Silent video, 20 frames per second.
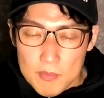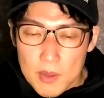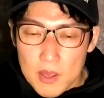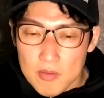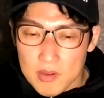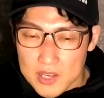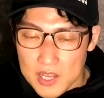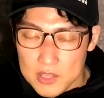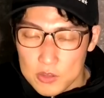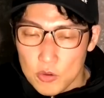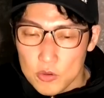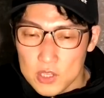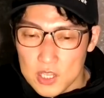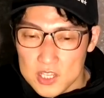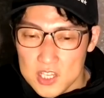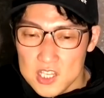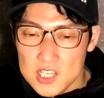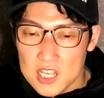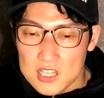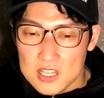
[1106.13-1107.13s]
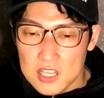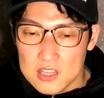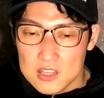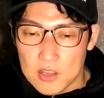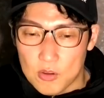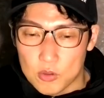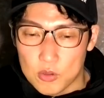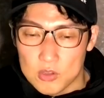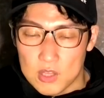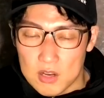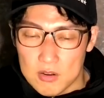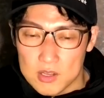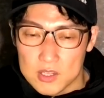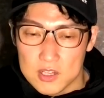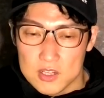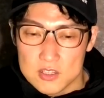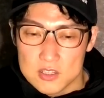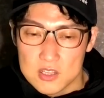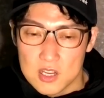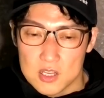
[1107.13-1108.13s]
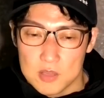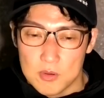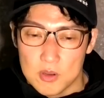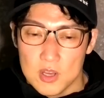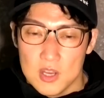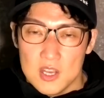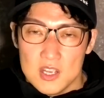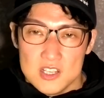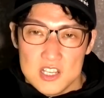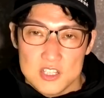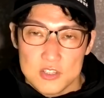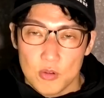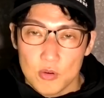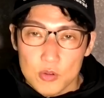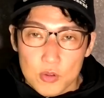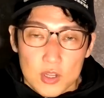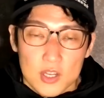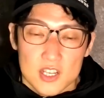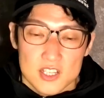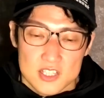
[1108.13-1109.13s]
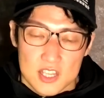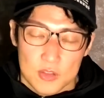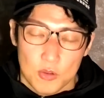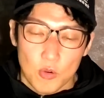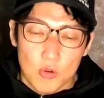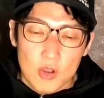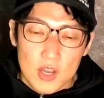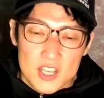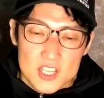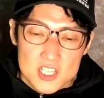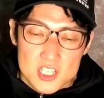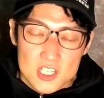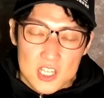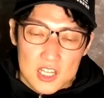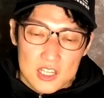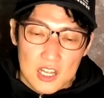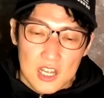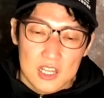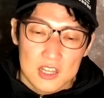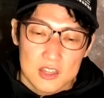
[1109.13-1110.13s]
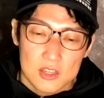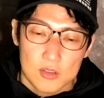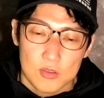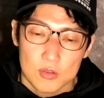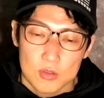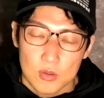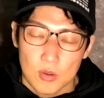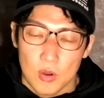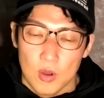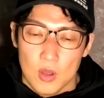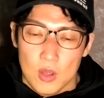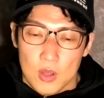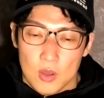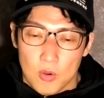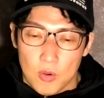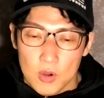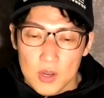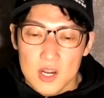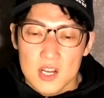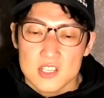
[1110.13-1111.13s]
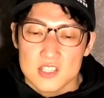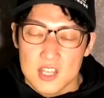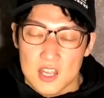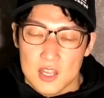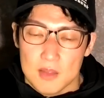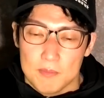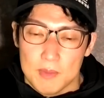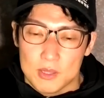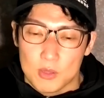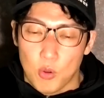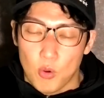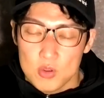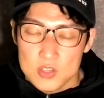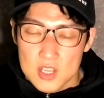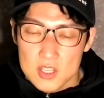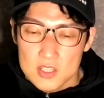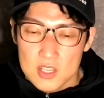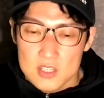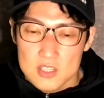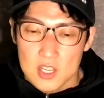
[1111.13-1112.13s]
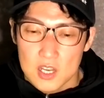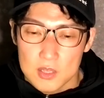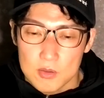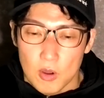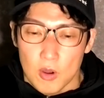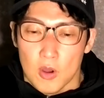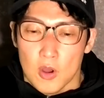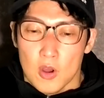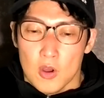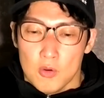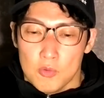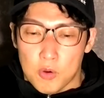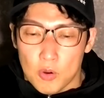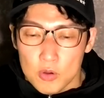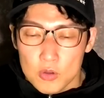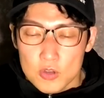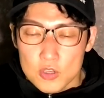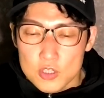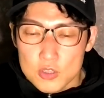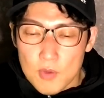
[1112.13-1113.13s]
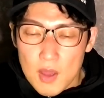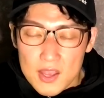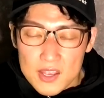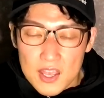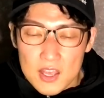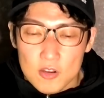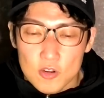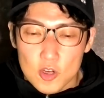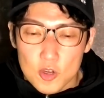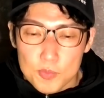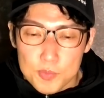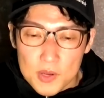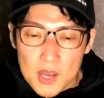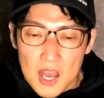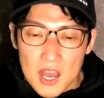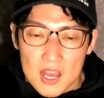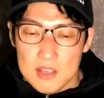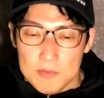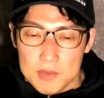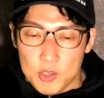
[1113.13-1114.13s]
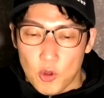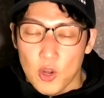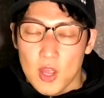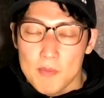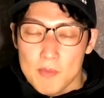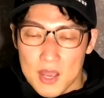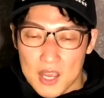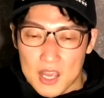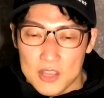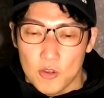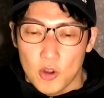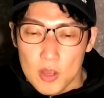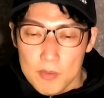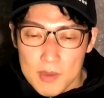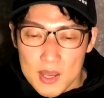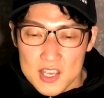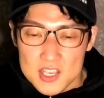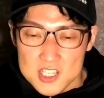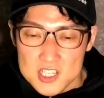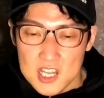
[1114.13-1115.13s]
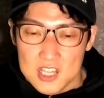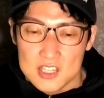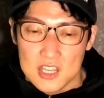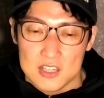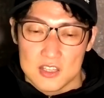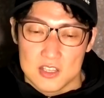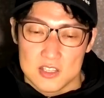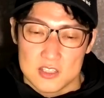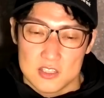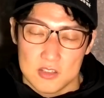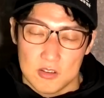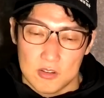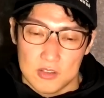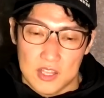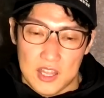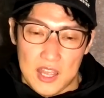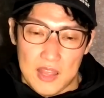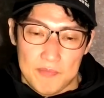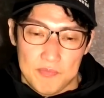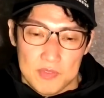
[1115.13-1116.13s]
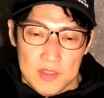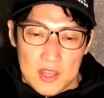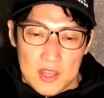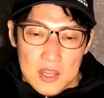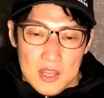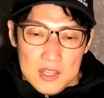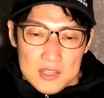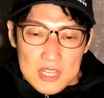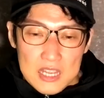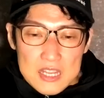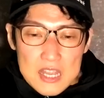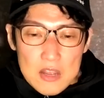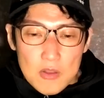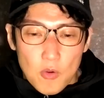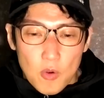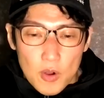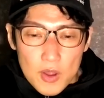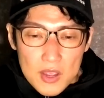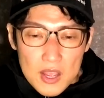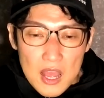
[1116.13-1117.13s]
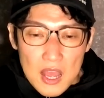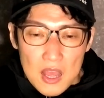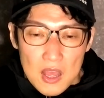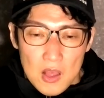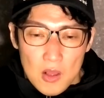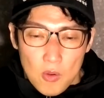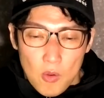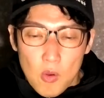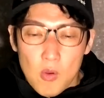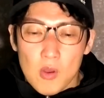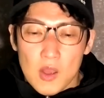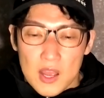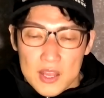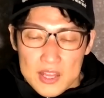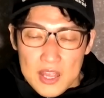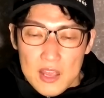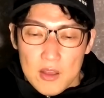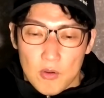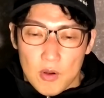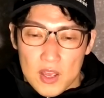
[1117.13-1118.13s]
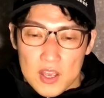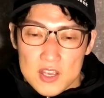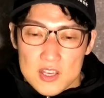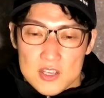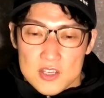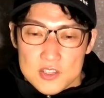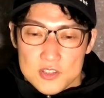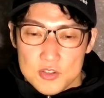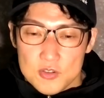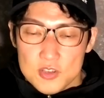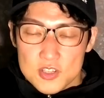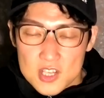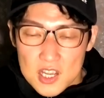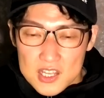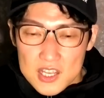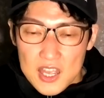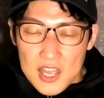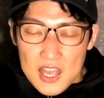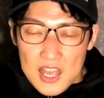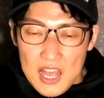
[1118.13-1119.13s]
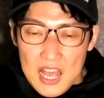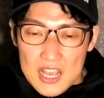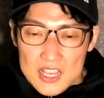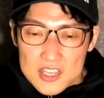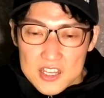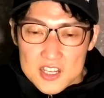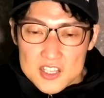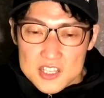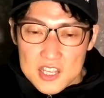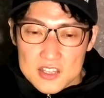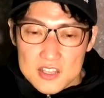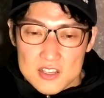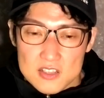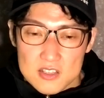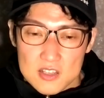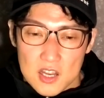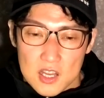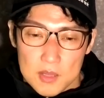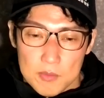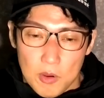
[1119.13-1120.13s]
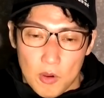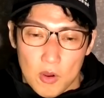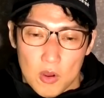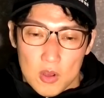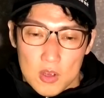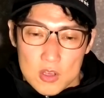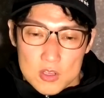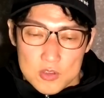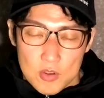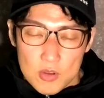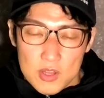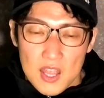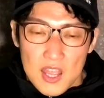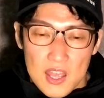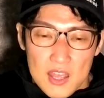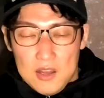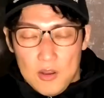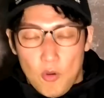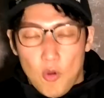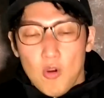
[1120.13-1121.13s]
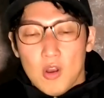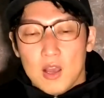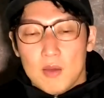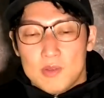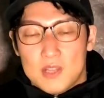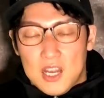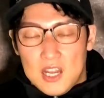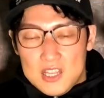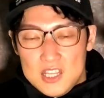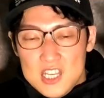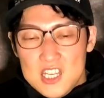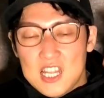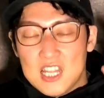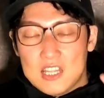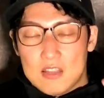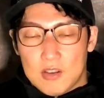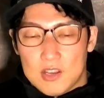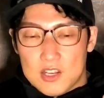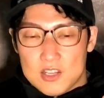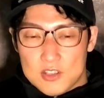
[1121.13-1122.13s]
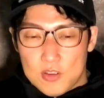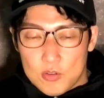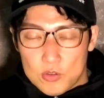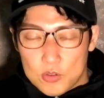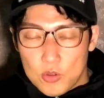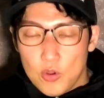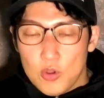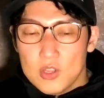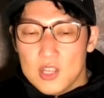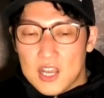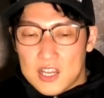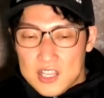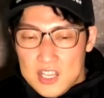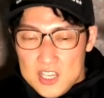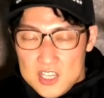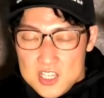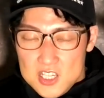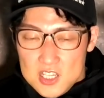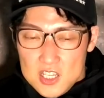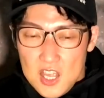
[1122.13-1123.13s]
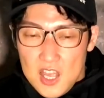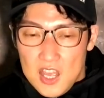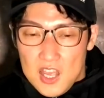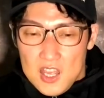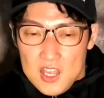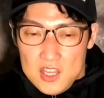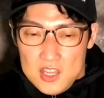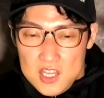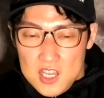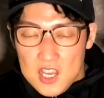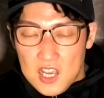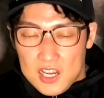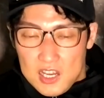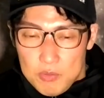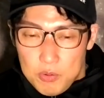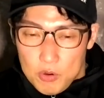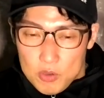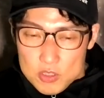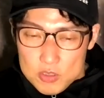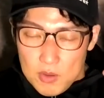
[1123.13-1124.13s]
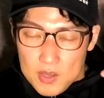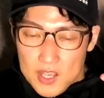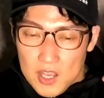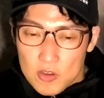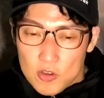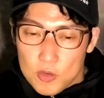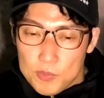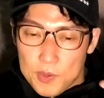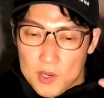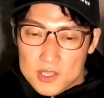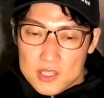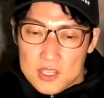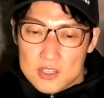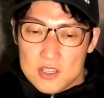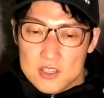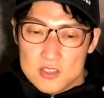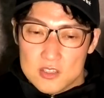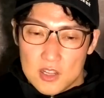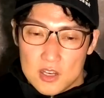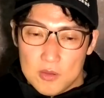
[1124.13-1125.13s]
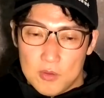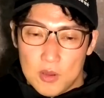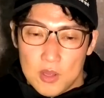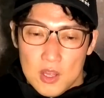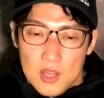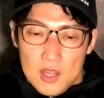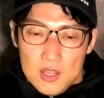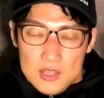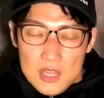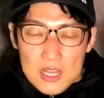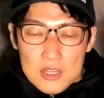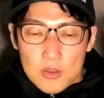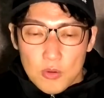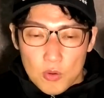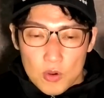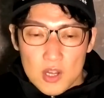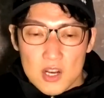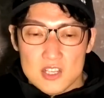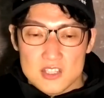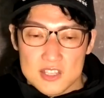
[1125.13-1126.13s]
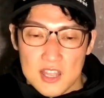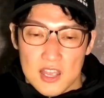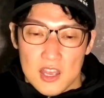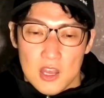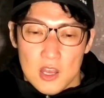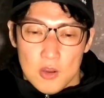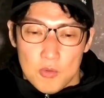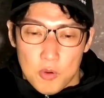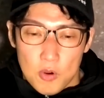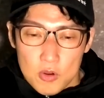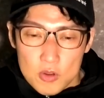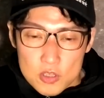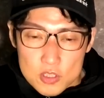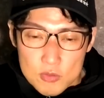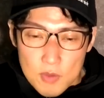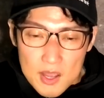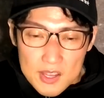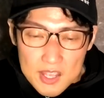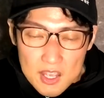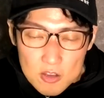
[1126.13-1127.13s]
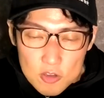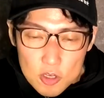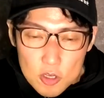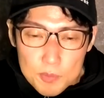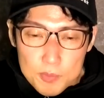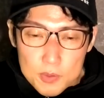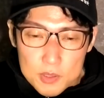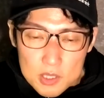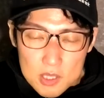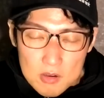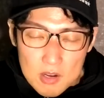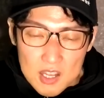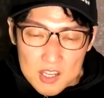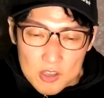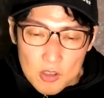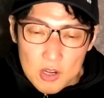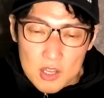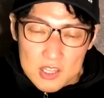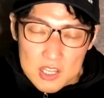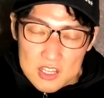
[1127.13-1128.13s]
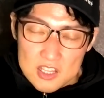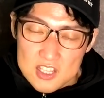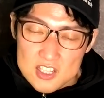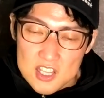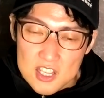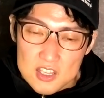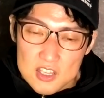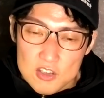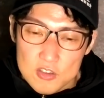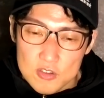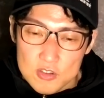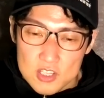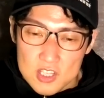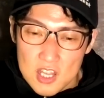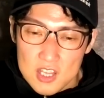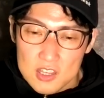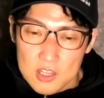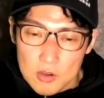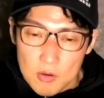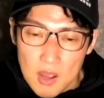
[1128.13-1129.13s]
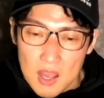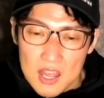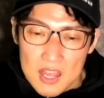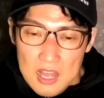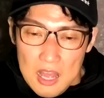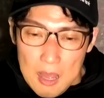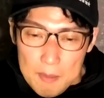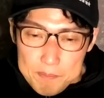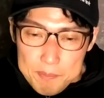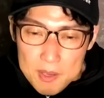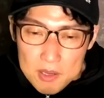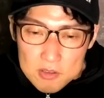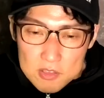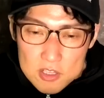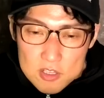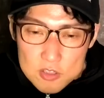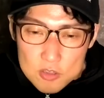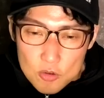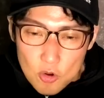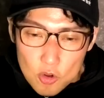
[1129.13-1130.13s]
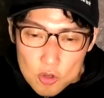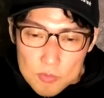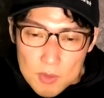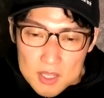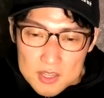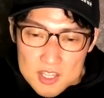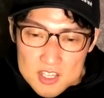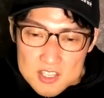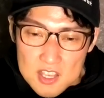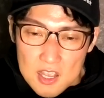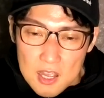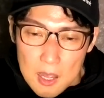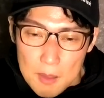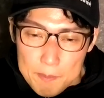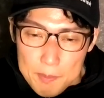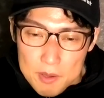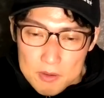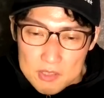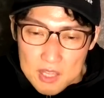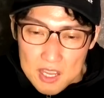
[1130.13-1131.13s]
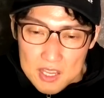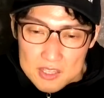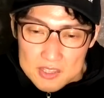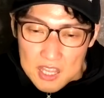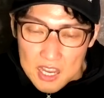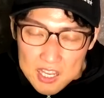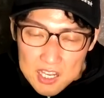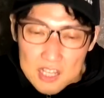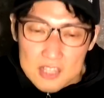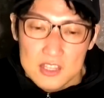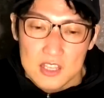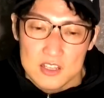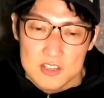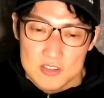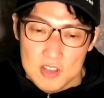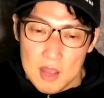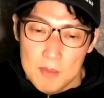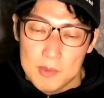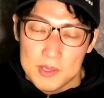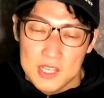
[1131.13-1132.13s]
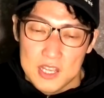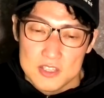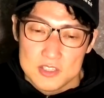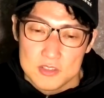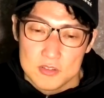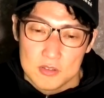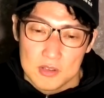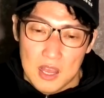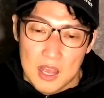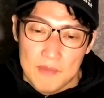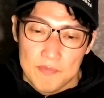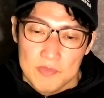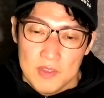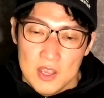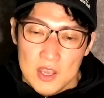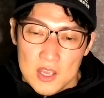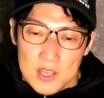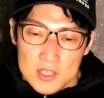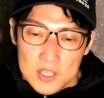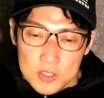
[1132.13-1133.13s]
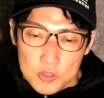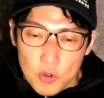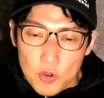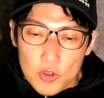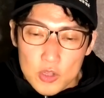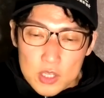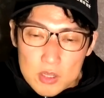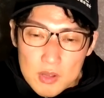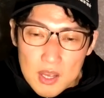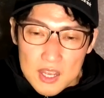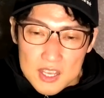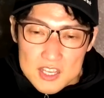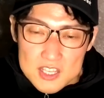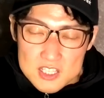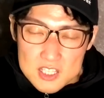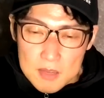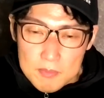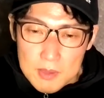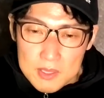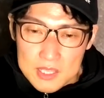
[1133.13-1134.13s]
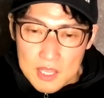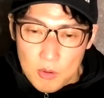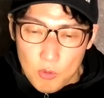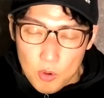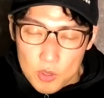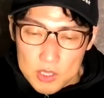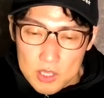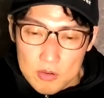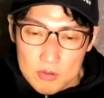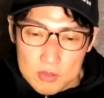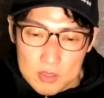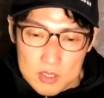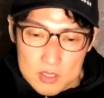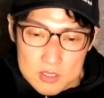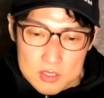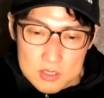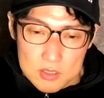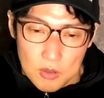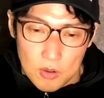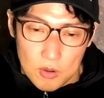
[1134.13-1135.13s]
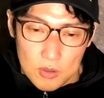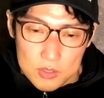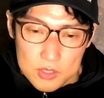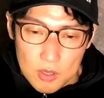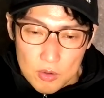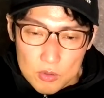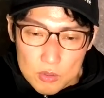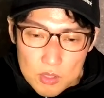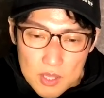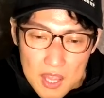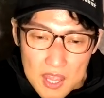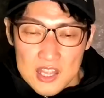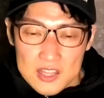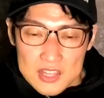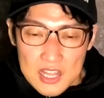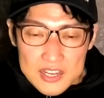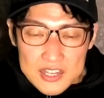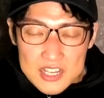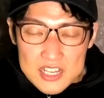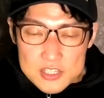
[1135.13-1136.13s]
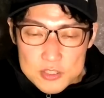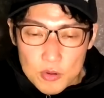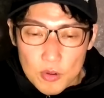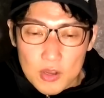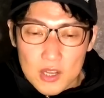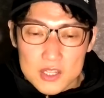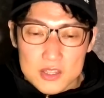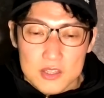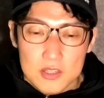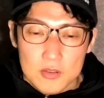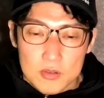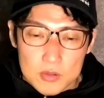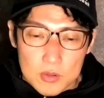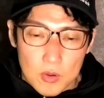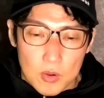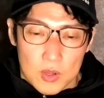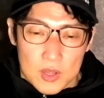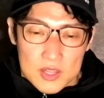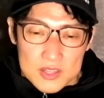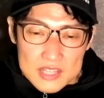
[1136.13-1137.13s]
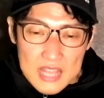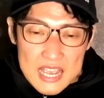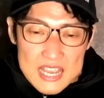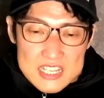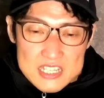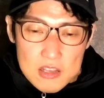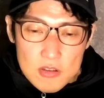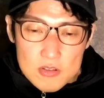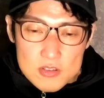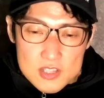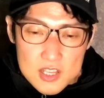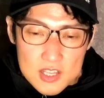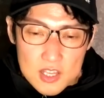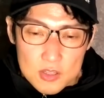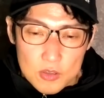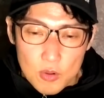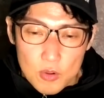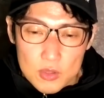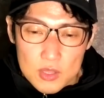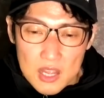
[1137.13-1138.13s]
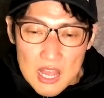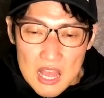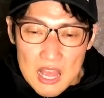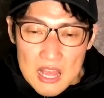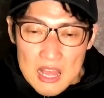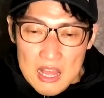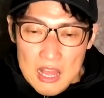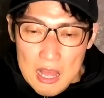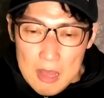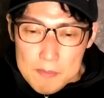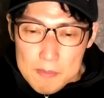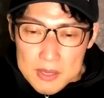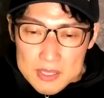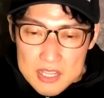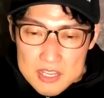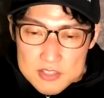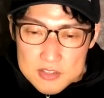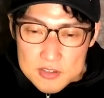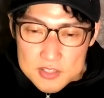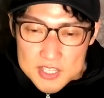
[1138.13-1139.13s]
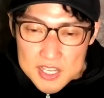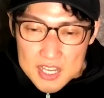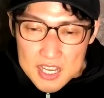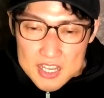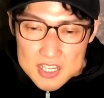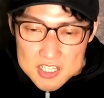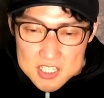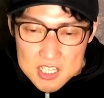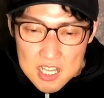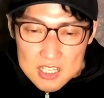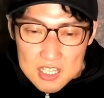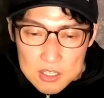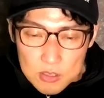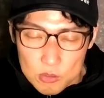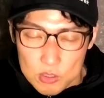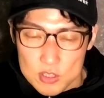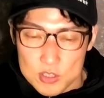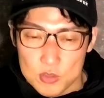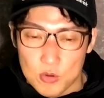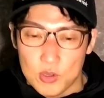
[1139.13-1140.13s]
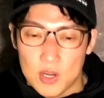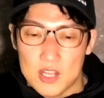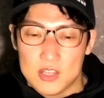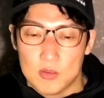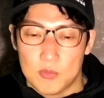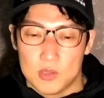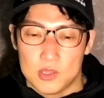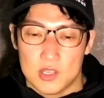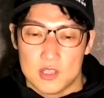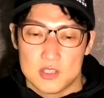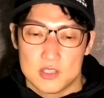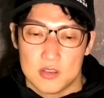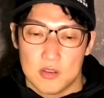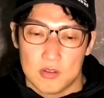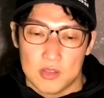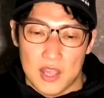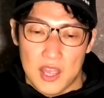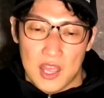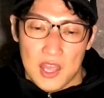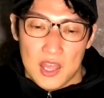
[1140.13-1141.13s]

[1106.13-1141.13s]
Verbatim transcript: 前はね、トヨタ2位だったってことになるわけですけれども、じゃあその時ですね、どこが1位だったかっていうと、これぐらいですね、まあ当然ですけれども、フォルクスワーゲングループが4年前か、4年前1位だったんですよね。ただこれが、今回ね、これ、数字がね、はっきりしたんですけれども、そのね、今回もだから2位だったわけですよ。トヨタがね、1位で、2位がね、フォルクスワーゲングループだったんですけれども、なんとこれがですね、フォルクスワーゲングループっていうのは去年ね、2022年っていうのは826万2800台だけだったんですよ、販売台数が。で、トヨタは1000万台超えてるんですよ。ってことで、何がすごいかっていうと、大差をつけてトヨタが販売台数世界一だったってことはすごいなと思うんですよね。